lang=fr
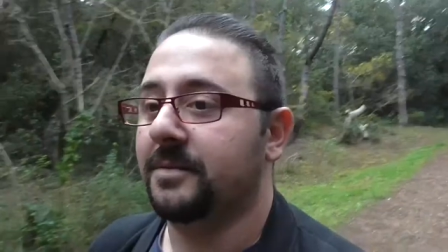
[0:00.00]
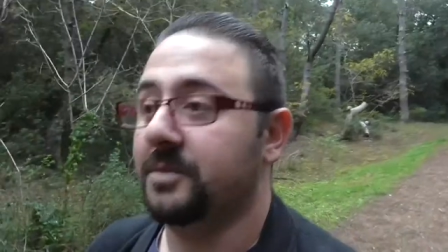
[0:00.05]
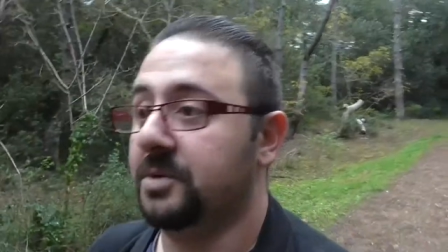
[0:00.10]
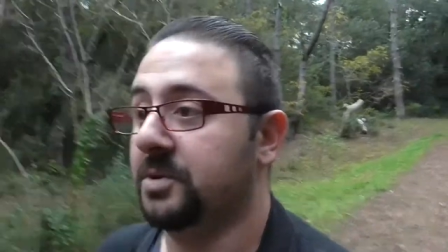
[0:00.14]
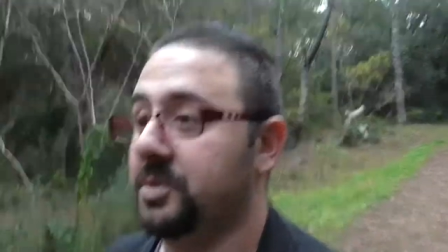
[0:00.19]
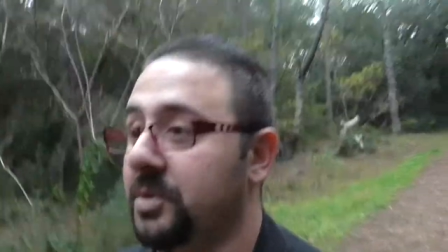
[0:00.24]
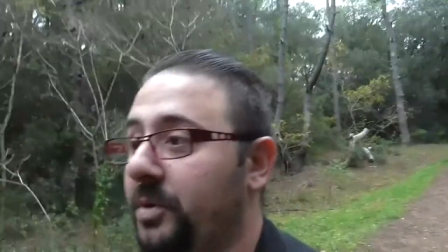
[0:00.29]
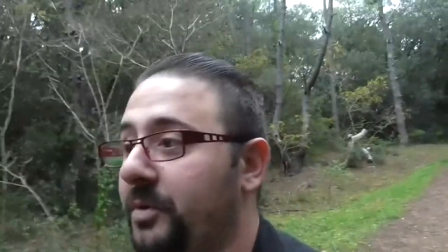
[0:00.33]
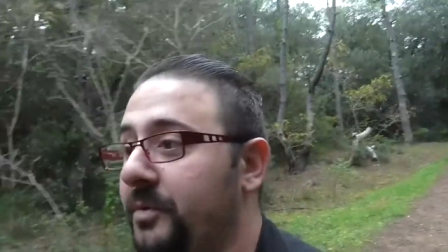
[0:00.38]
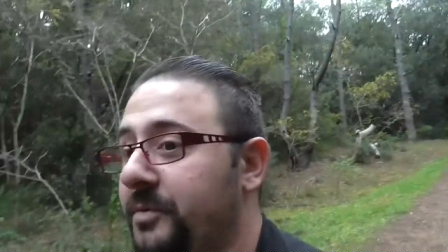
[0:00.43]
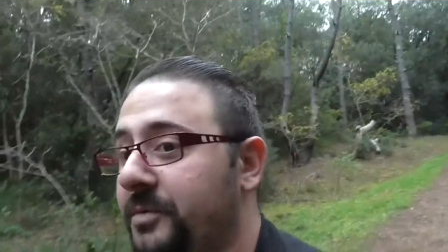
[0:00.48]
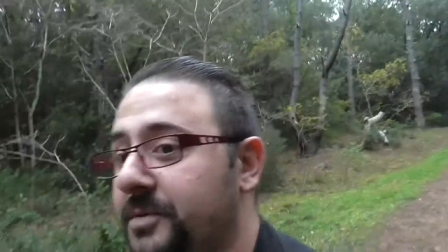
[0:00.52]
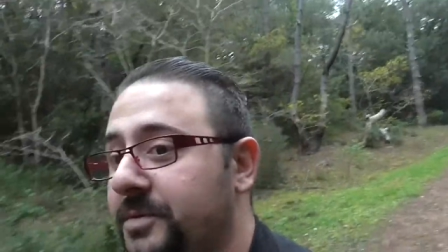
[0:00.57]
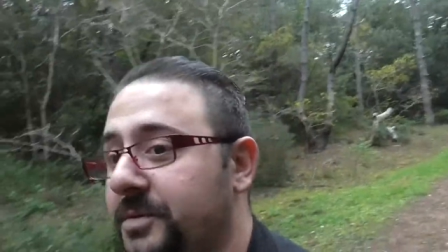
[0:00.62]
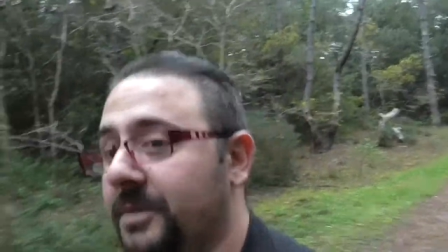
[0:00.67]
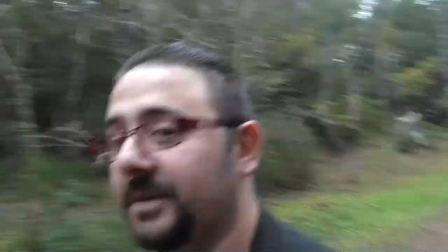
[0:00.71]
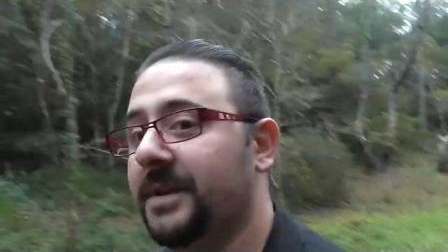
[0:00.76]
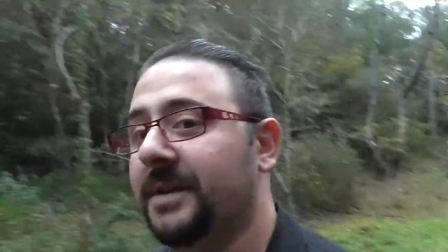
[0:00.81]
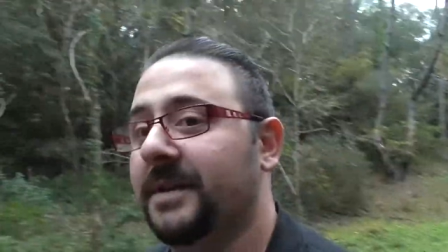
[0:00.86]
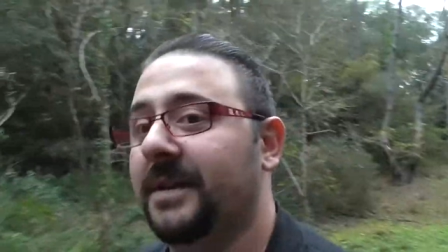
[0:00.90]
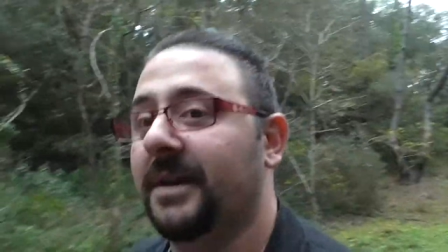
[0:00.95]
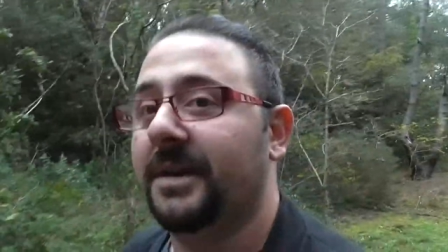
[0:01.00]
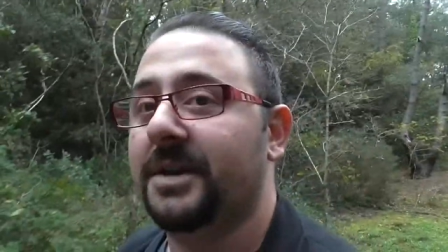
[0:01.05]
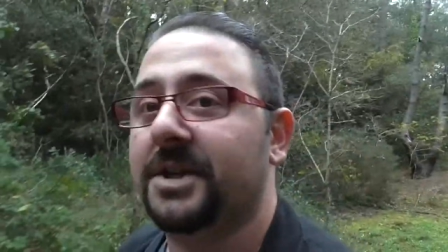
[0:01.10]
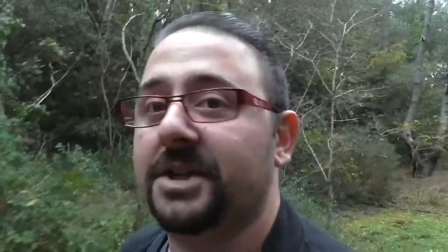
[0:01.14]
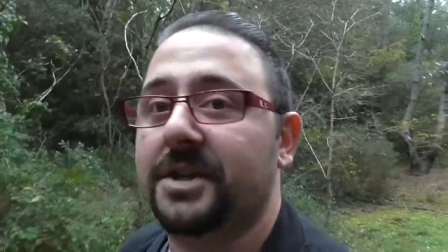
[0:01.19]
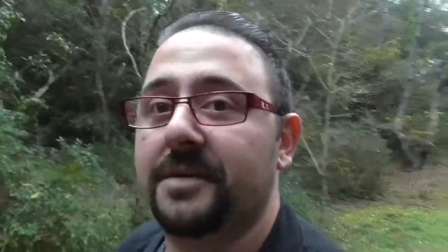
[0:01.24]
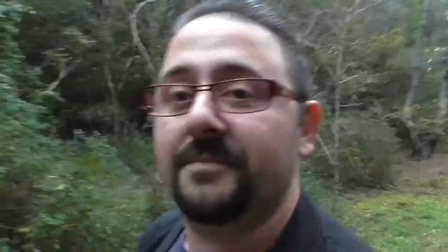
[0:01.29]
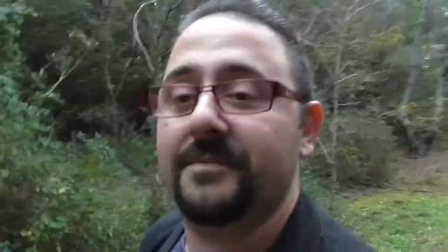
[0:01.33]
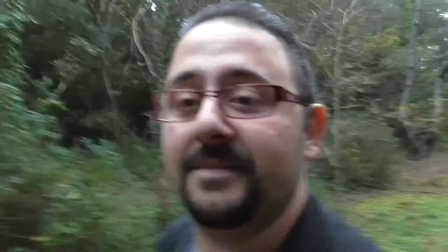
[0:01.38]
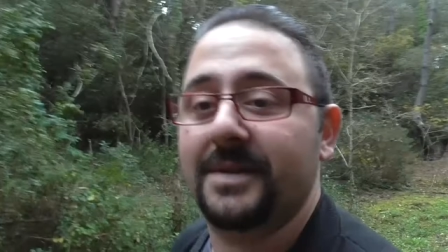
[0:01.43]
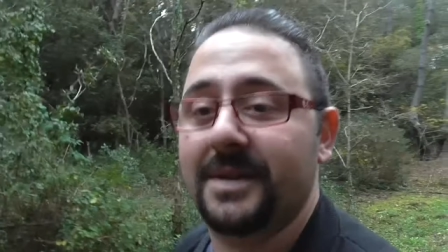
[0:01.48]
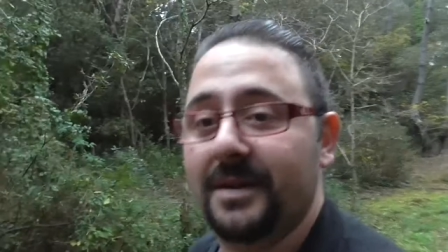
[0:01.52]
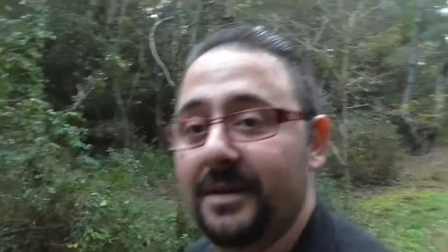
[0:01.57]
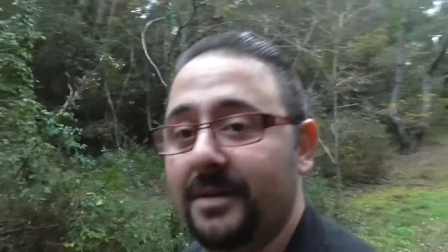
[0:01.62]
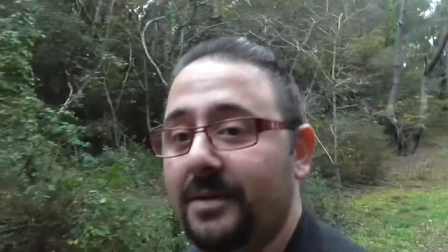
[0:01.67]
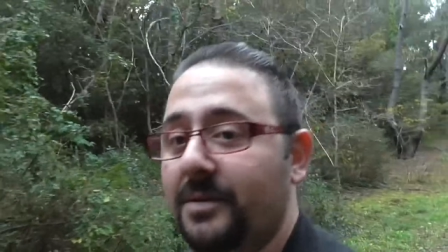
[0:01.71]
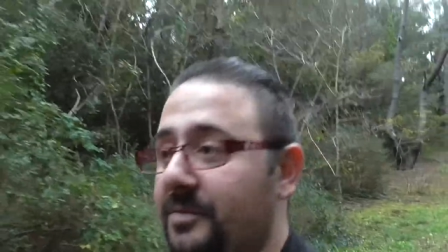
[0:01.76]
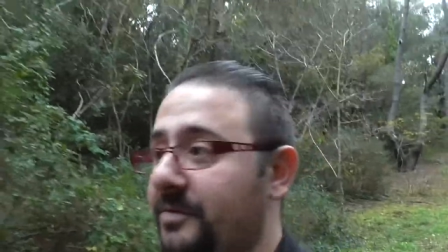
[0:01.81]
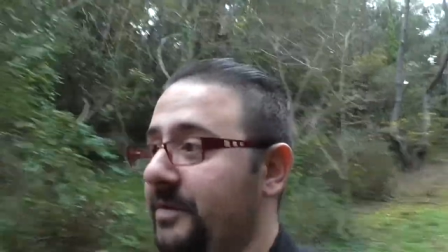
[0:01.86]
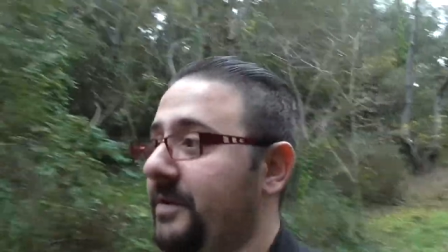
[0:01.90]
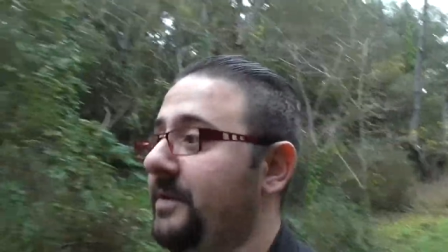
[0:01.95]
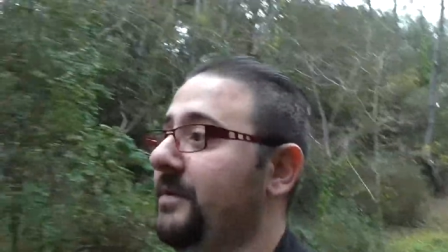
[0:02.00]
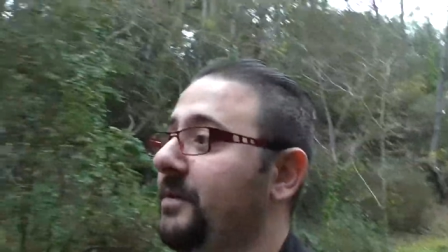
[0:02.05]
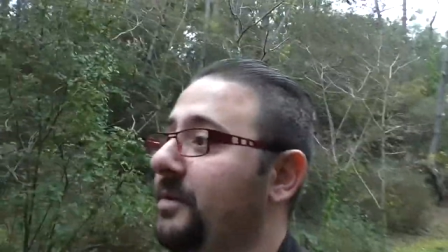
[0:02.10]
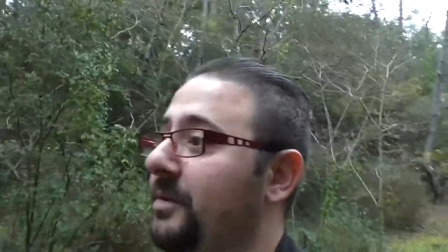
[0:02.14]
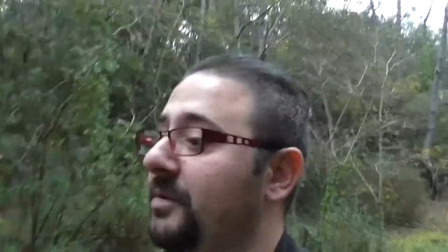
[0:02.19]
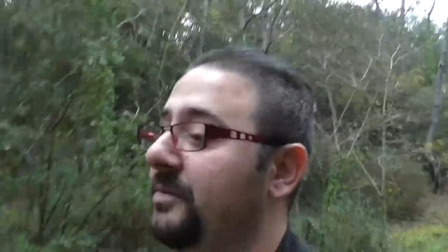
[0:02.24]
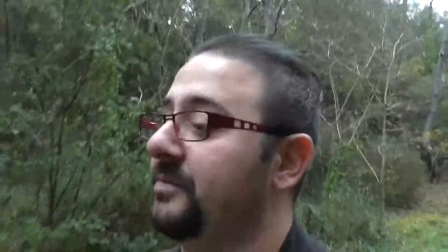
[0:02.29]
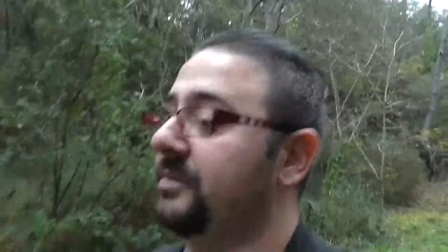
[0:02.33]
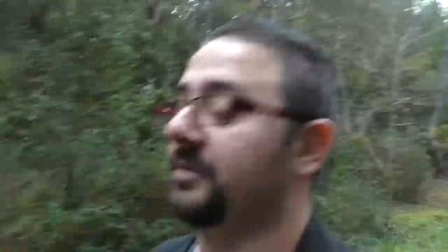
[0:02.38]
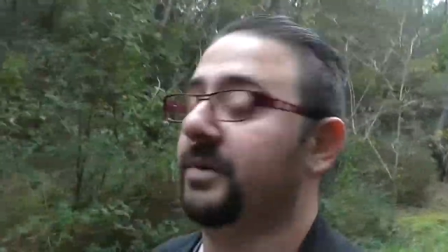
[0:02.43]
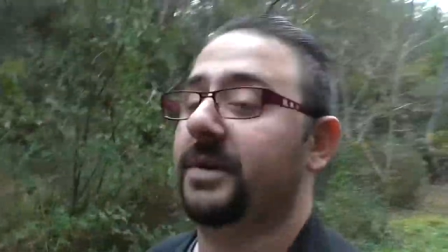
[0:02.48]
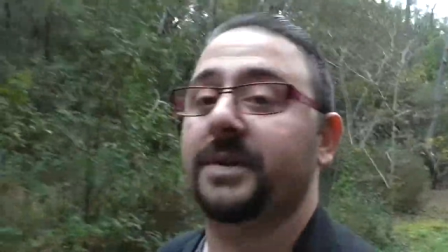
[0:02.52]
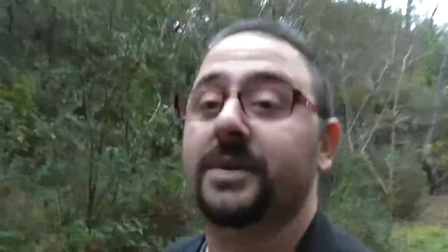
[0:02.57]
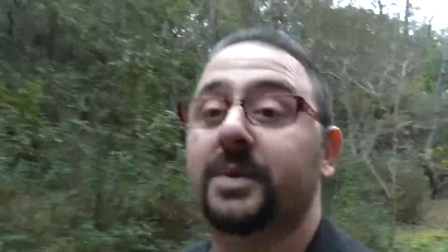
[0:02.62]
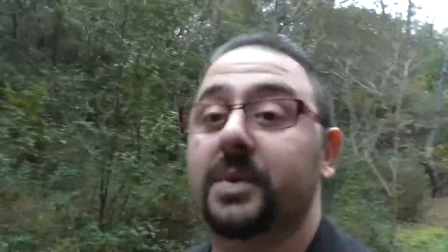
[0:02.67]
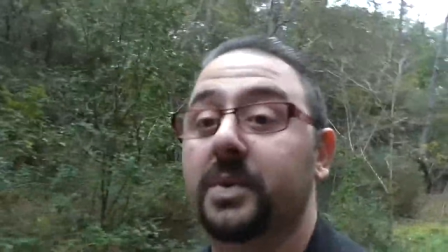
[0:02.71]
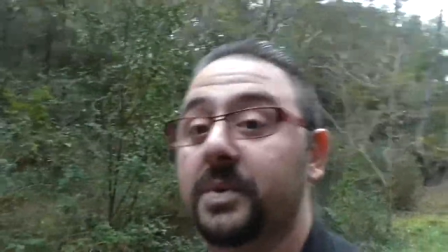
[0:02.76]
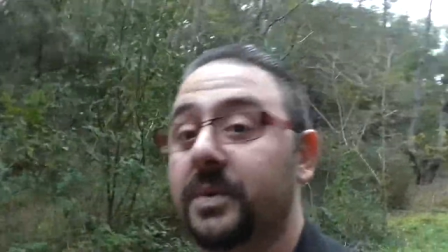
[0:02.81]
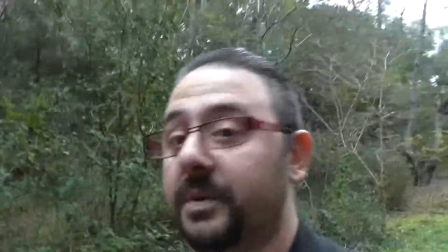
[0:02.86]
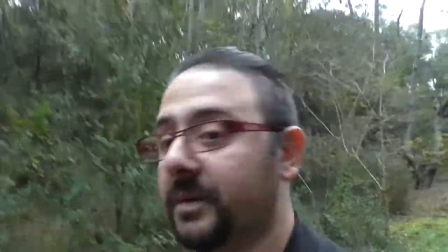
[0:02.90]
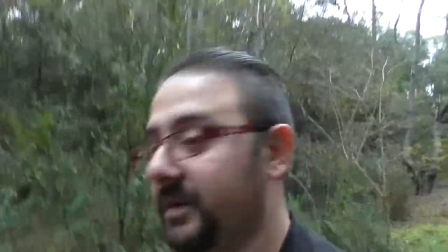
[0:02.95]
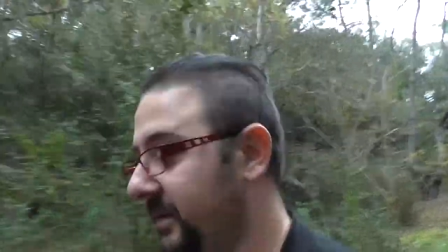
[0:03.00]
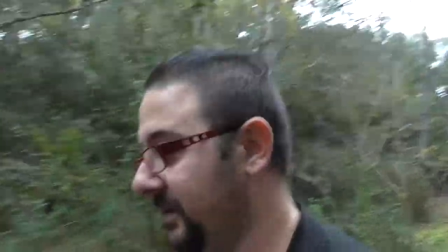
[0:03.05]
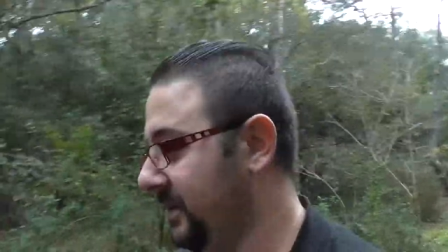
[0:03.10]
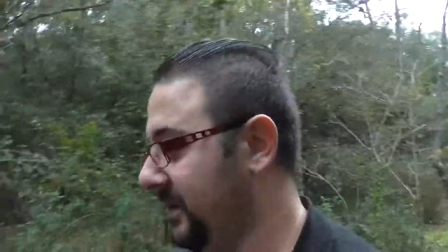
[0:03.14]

Donc je suis revenu sur des terrains que j'aime bien, en fait, euh, forêt dune.